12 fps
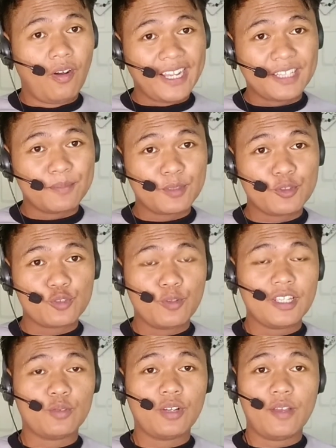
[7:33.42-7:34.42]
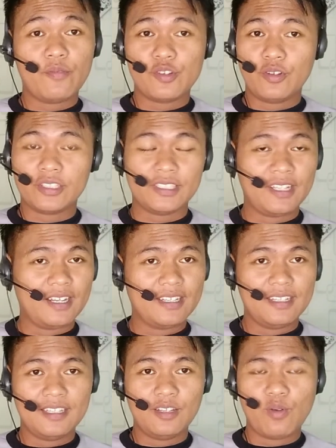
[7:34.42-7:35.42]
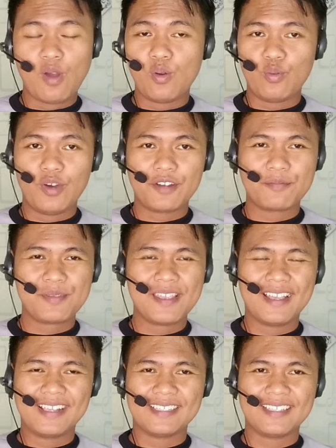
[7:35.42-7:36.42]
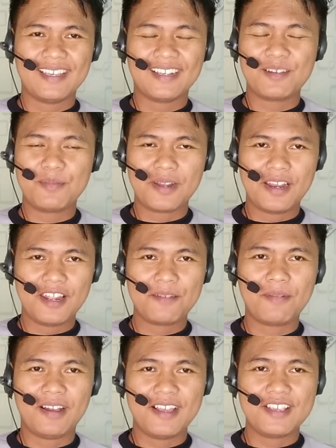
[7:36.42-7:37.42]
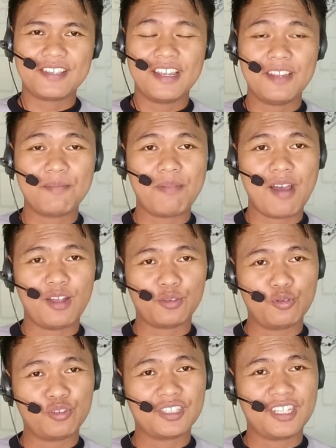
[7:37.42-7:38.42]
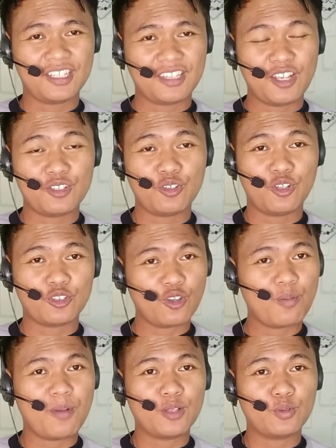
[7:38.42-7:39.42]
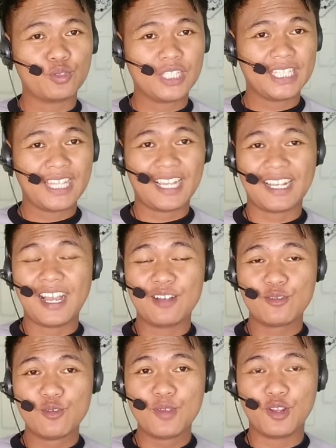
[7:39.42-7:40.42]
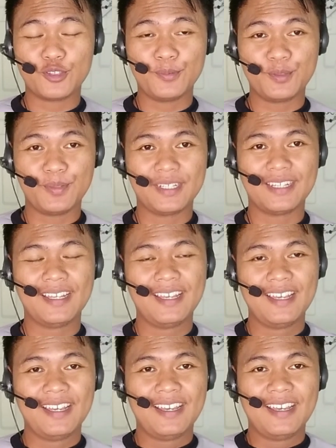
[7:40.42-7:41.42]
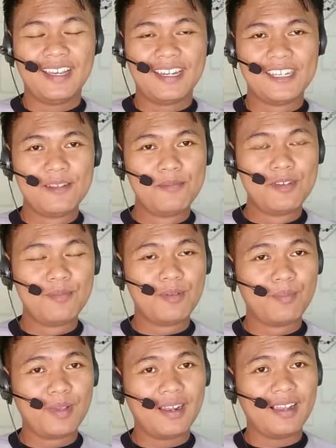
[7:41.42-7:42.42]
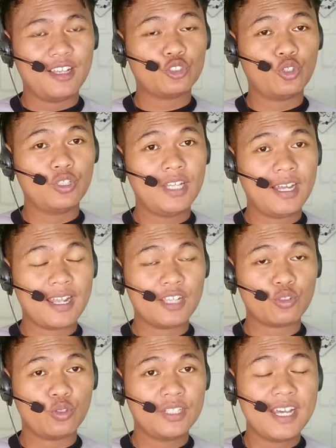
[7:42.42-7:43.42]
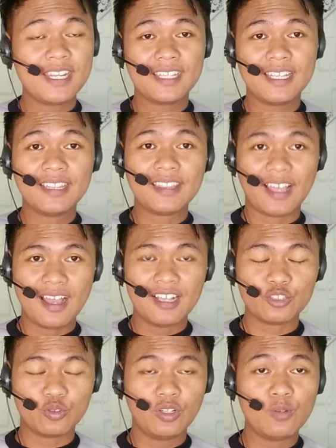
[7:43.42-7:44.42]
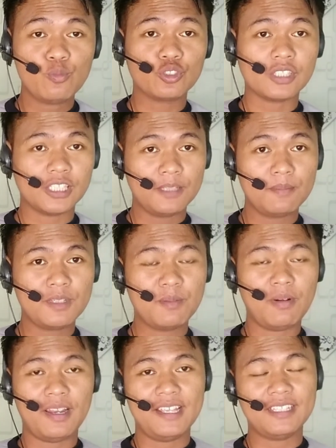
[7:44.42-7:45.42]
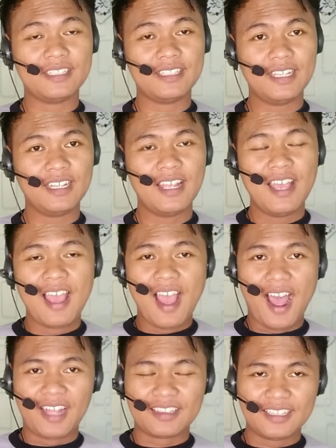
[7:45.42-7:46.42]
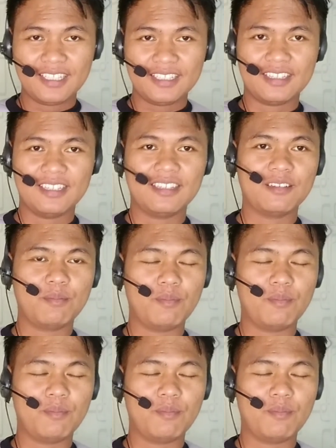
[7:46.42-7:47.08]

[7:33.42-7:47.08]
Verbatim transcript: Oke teman-teman semuanya itulah video resen hari ini Wow luar biasa keberanian Malaysia ini patut kita contoh Patut kita kagumi gitu, ya teman-teman Demi membela saudara-saudari kita Saudara muslim di Palestina Atlet